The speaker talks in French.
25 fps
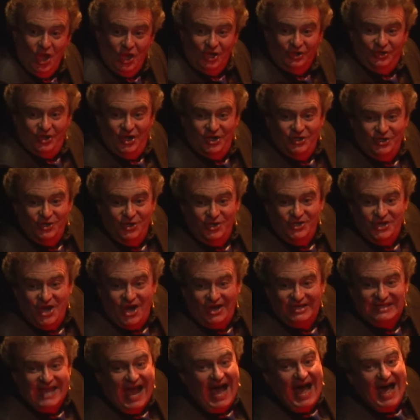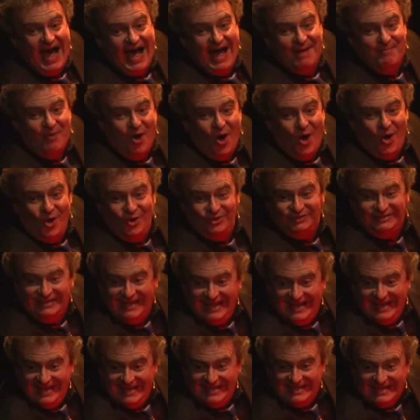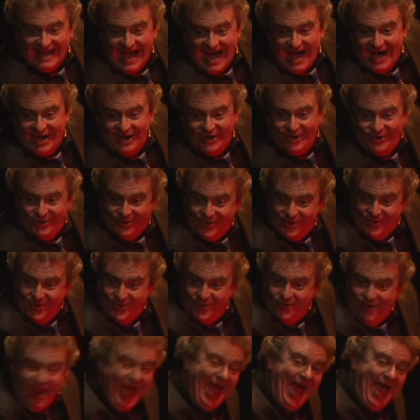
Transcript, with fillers: de New York à Monte Carlo.